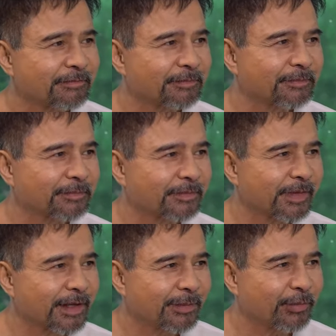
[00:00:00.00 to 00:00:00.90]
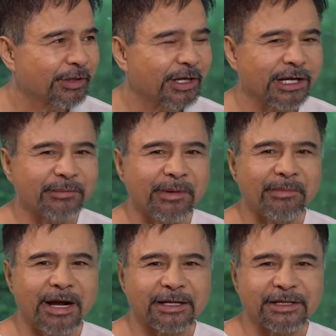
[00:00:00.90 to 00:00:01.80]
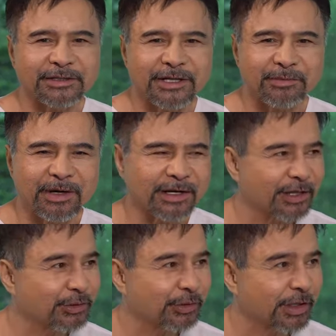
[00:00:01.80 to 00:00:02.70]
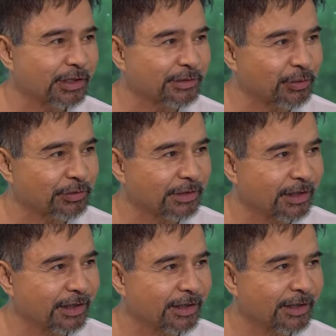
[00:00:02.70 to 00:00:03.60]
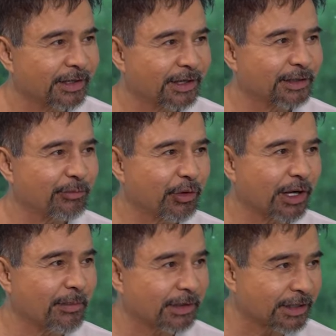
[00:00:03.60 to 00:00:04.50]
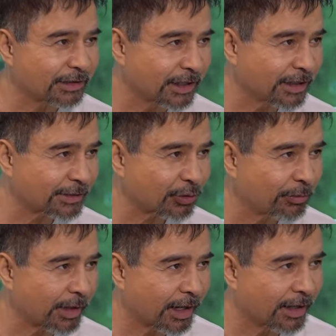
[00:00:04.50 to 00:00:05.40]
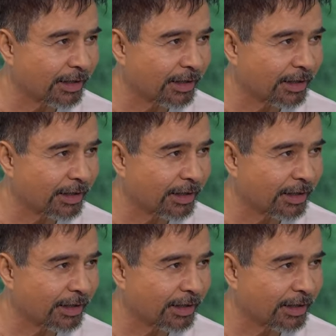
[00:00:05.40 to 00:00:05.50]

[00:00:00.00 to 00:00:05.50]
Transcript: Mm. Pwede ka namang magkatas ng mga natural na salt na hindi mo kailangan magdagdag ng sobra.